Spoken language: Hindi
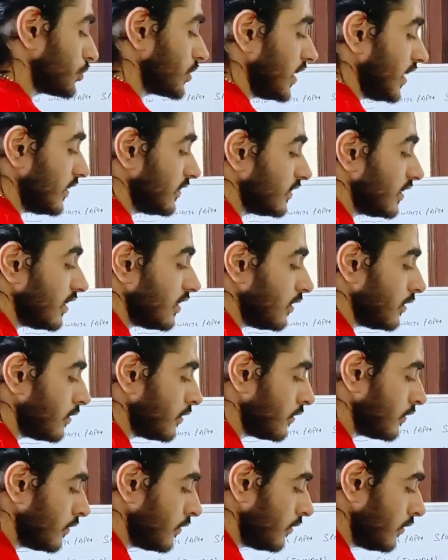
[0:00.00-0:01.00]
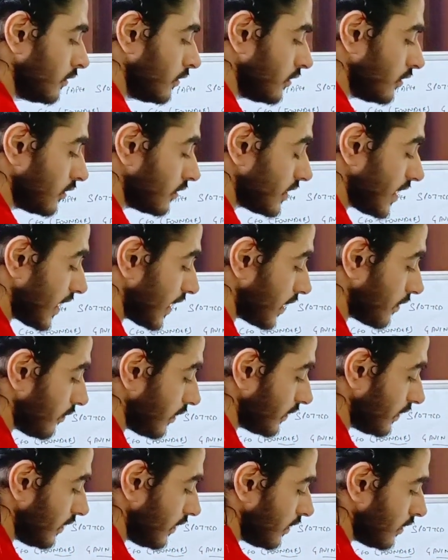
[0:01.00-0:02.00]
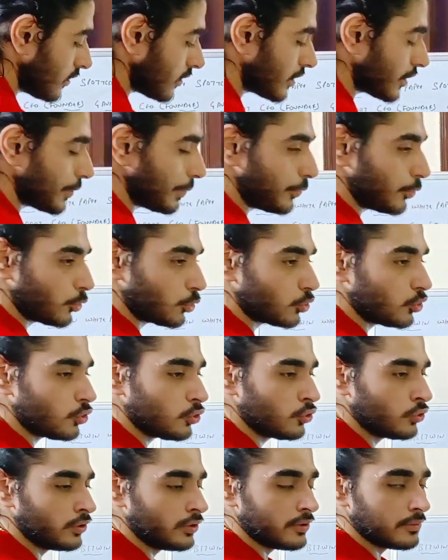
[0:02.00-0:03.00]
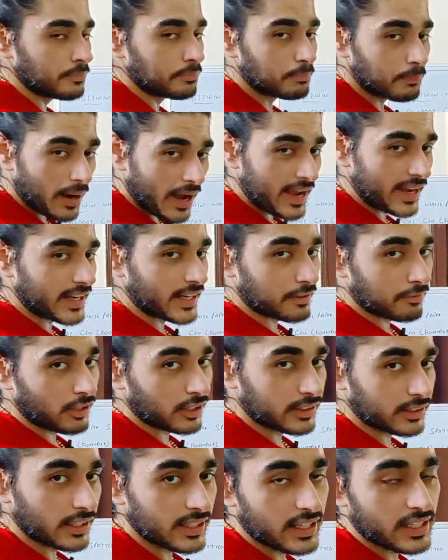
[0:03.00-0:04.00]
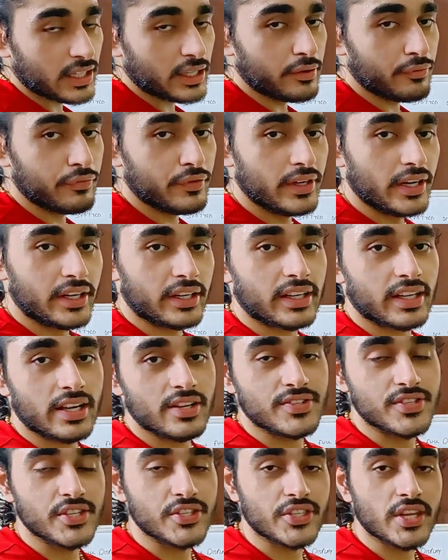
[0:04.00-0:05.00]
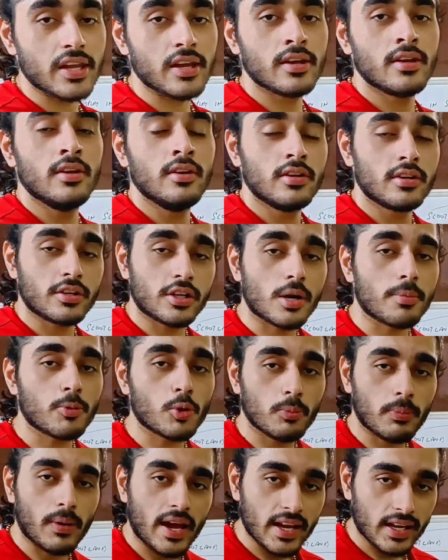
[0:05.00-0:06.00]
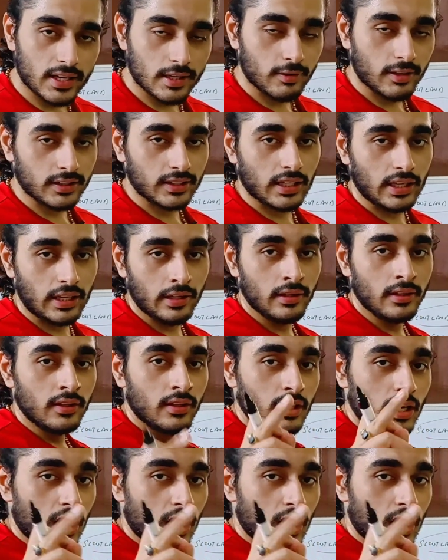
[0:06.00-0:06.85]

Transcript: उसके अंदर क्या करवाता है क्रिप्टो को बाय करवाता है यानी कि फिएट करेंसी से क्रिप्टो बाय करवाता है